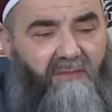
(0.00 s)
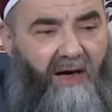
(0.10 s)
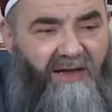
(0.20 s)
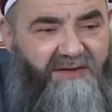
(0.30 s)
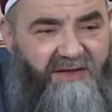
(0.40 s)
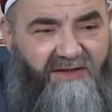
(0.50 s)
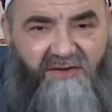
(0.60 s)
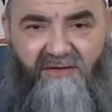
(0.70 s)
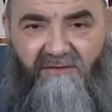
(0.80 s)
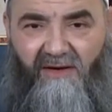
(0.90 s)
Hangisinden
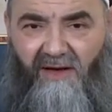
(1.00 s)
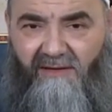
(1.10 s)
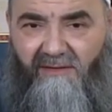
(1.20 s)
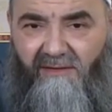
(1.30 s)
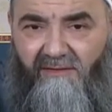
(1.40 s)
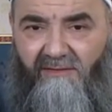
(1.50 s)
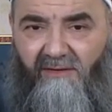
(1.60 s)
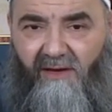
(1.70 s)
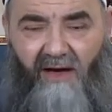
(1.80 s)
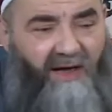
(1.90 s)
çıktı falan?
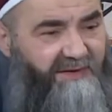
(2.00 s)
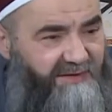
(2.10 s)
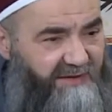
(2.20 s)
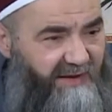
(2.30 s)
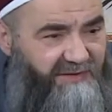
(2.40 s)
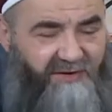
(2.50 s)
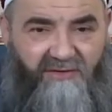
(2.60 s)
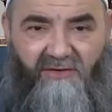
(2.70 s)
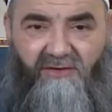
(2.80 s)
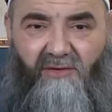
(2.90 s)
Hangisinden
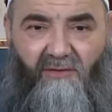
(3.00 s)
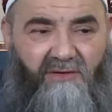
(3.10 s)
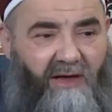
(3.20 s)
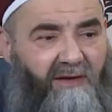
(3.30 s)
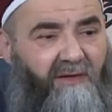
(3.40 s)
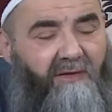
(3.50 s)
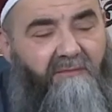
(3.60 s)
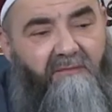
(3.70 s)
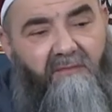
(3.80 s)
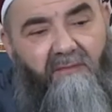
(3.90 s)
çıktı? İşte o da
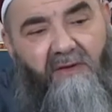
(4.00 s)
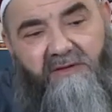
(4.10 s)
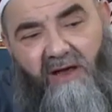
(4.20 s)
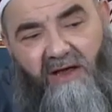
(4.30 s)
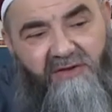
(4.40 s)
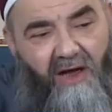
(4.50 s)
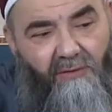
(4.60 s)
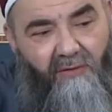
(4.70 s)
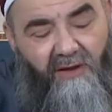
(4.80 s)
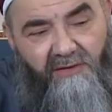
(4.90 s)
işte
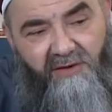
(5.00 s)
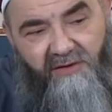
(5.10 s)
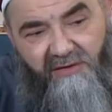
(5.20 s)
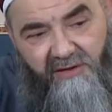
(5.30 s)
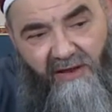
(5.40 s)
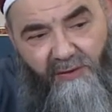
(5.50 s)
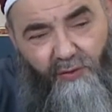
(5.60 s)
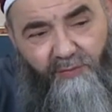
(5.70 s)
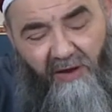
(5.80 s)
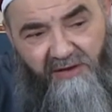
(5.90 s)
aşağı yukarı işte 40 tane
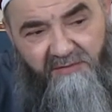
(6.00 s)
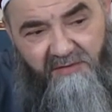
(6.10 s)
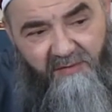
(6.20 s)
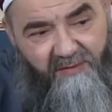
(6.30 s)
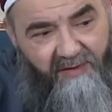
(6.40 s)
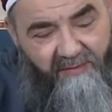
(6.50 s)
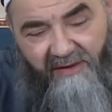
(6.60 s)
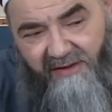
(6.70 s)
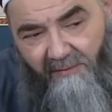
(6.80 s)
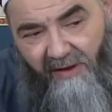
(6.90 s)
küp karışmış birbirine
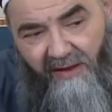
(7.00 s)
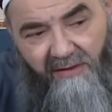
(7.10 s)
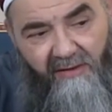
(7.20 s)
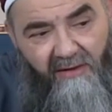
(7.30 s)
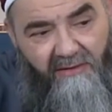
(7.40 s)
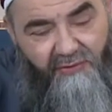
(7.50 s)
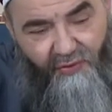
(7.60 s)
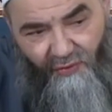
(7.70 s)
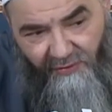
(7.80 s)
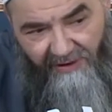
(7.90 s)
belki ama
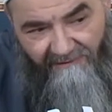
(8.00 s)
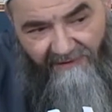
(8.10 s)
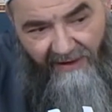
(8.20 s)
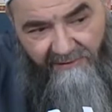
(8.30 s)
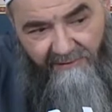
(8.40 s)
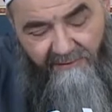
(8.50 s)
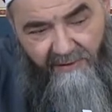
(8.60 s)
şundan falan.